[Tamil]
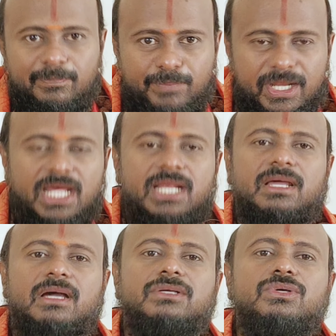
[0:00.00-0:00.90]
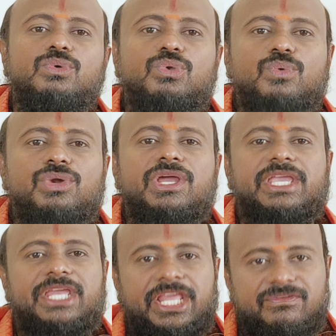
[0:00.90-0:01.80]
எப்பெல்லாம் ராகு குருவோட
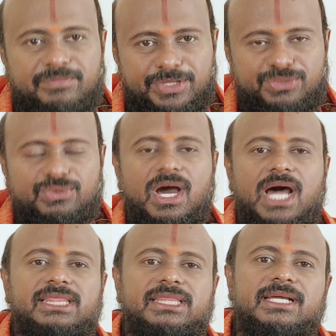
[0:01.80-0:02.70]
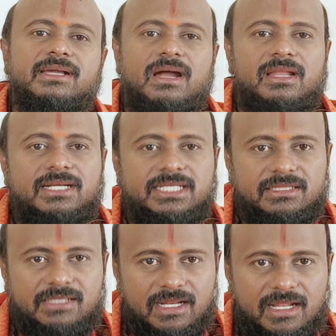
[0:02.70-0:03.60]
இணைவு பெறுதோ அந்த
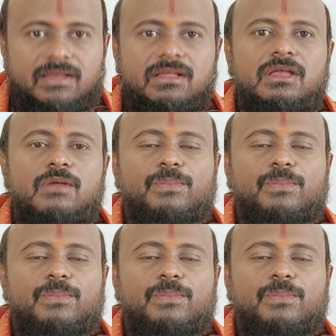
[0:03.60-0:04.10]
காலகட்டத்தில எல்லாம்